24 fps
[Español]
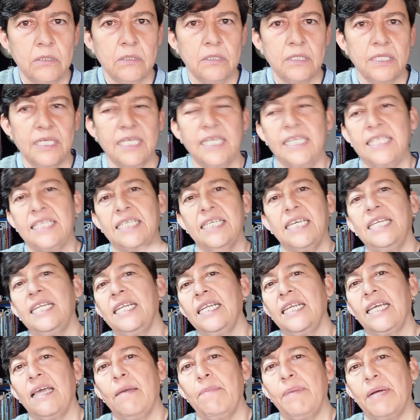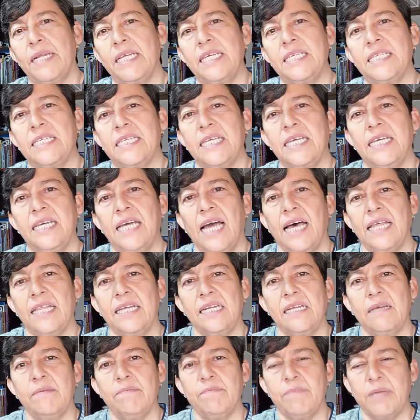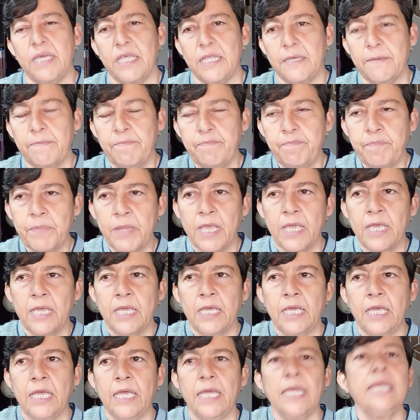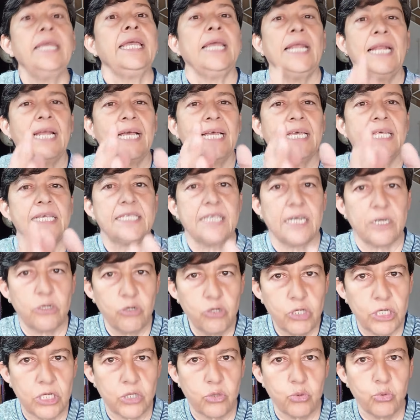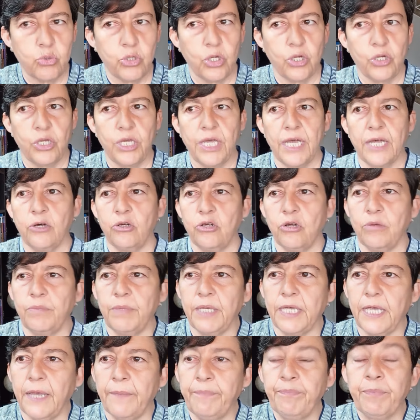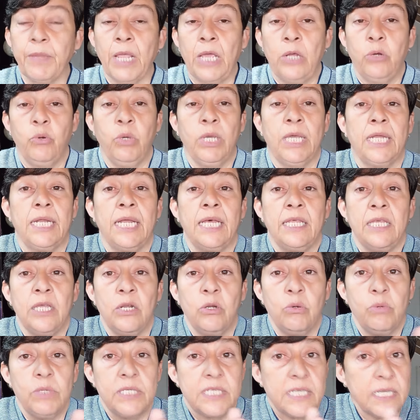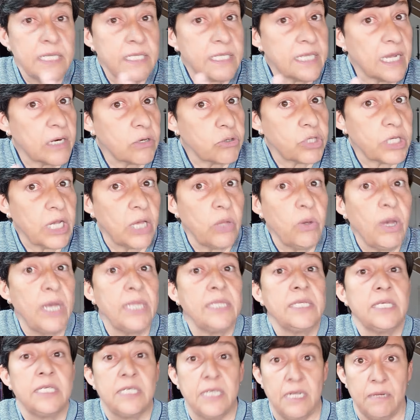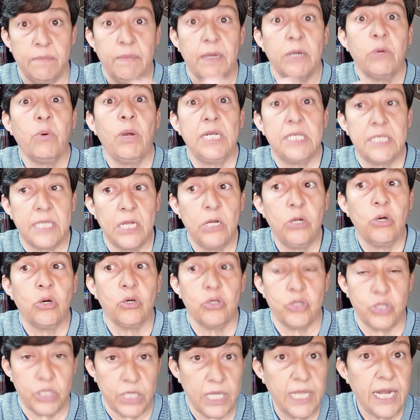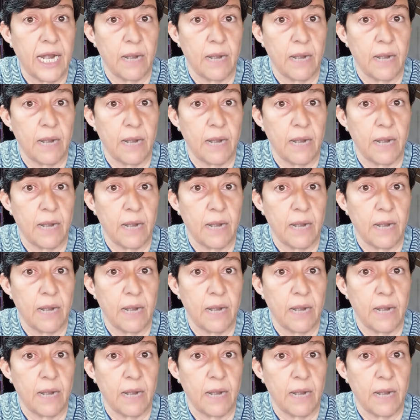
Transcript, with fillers: es en el que aparece Adam Smith. Eh, y en la que desarrolla su teoría económica. No es que nadie lo hubiese desarrollado antes, sin embargo, él se lo considera el